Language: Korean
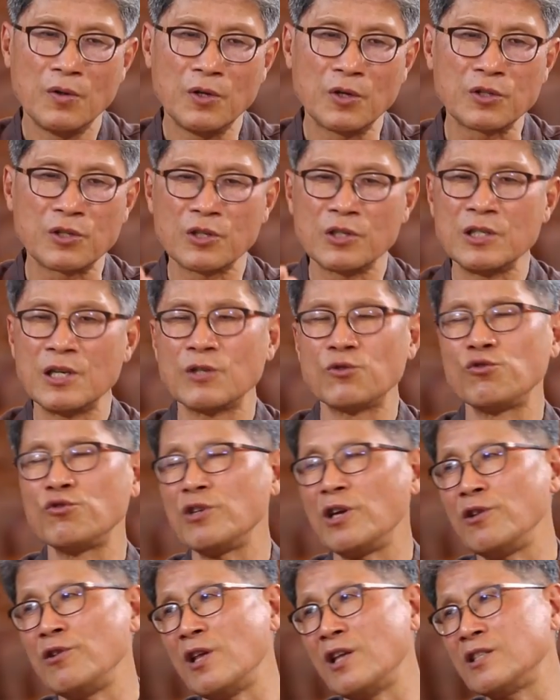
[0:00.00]
여기 그냥
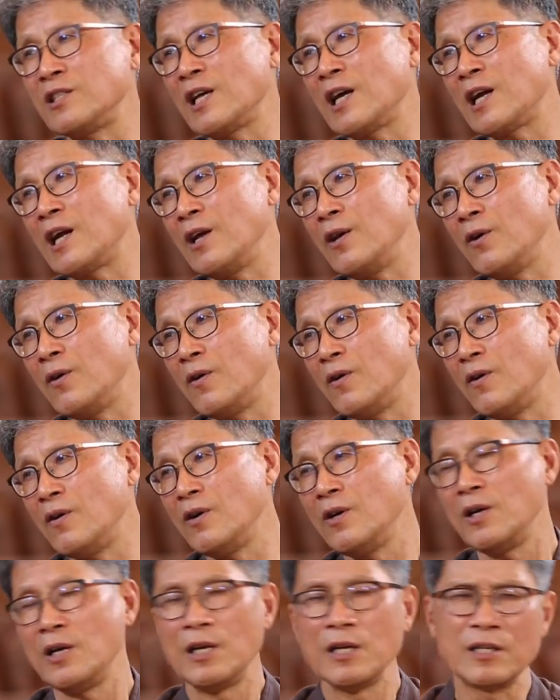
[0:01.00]
수술에 대해 살아요.
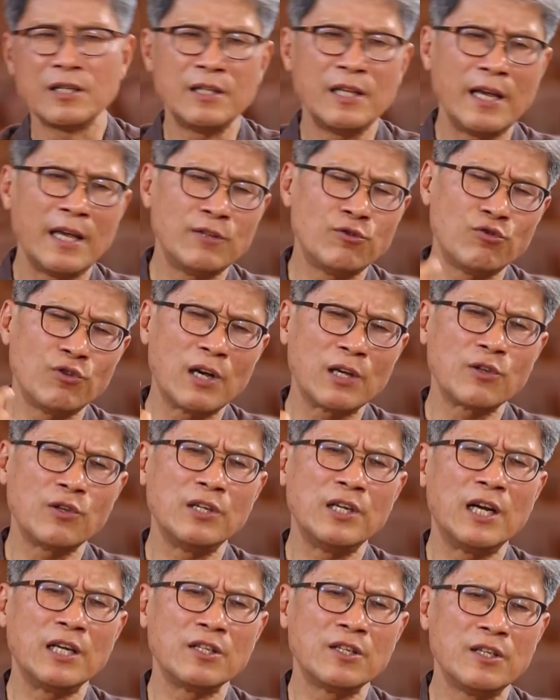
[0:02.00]
근데 중학교
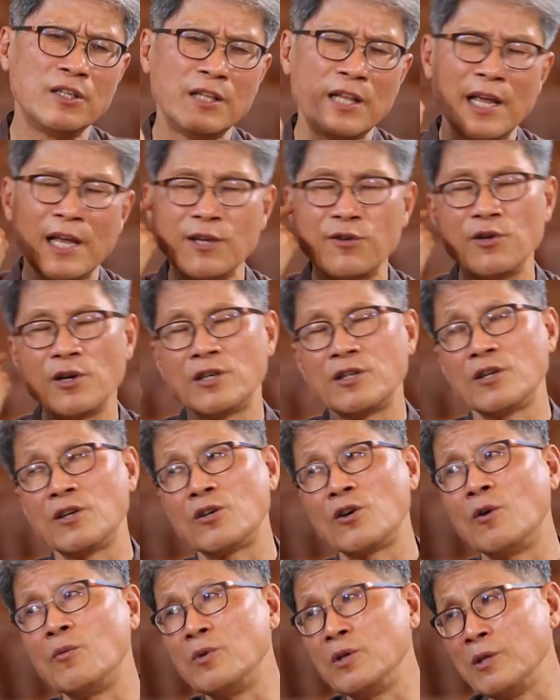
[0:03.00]
1학년은 내기
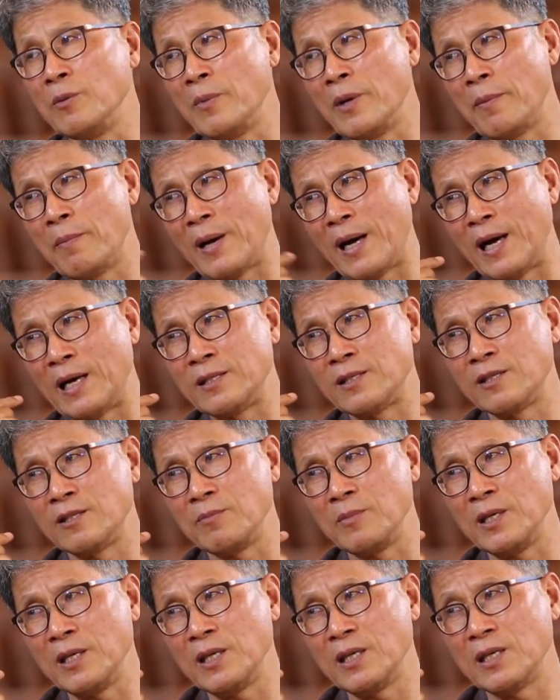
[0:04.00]
그런 어머님의
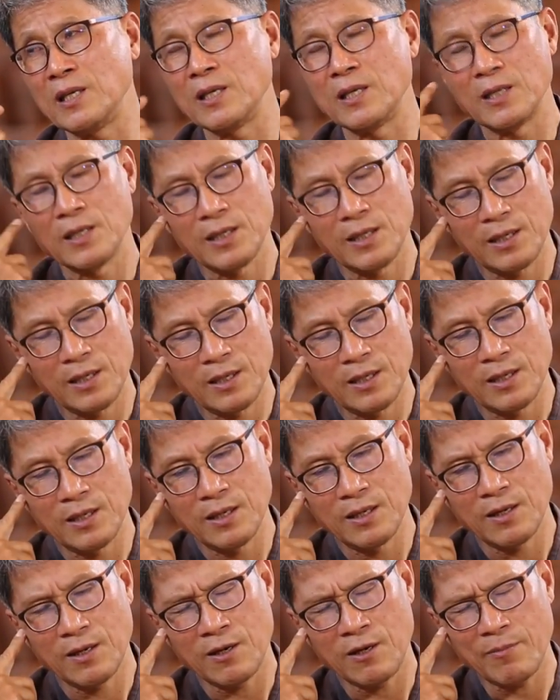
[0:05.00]
말씀이
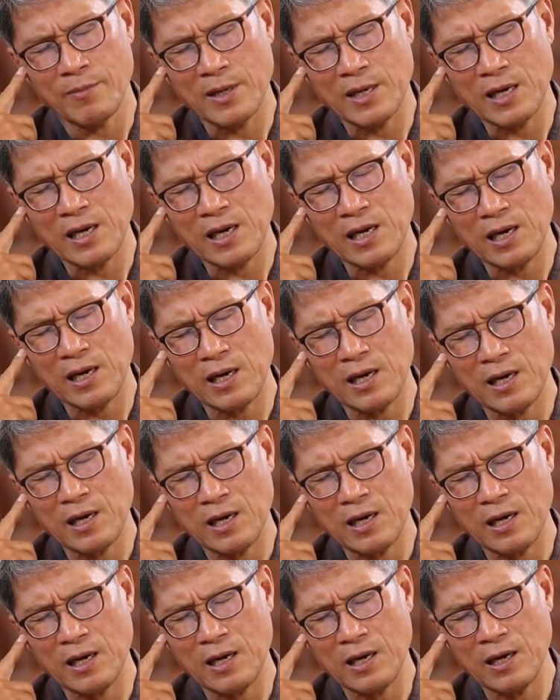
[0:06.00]
얼마나
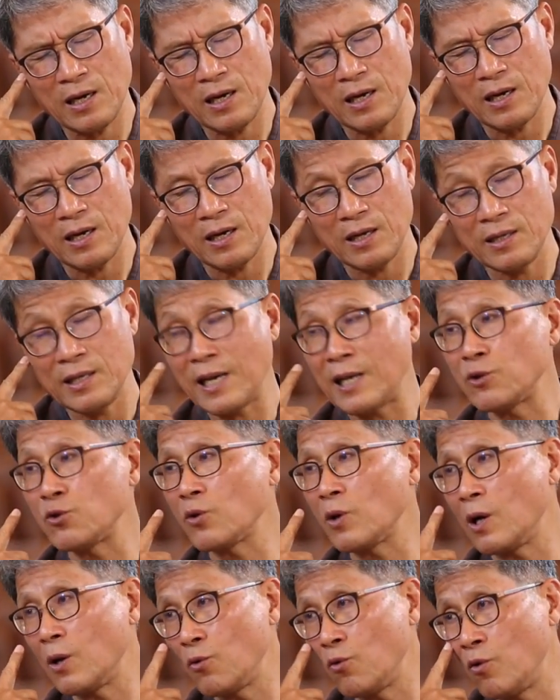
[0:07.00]

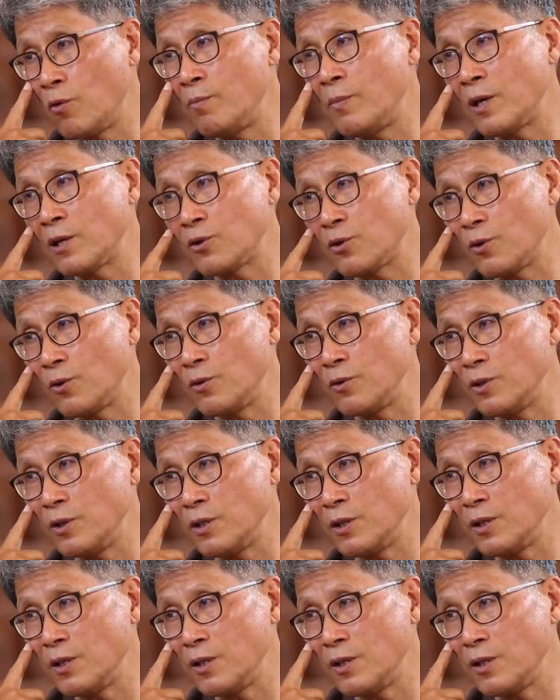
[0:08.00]
야속하고 원망스러운지.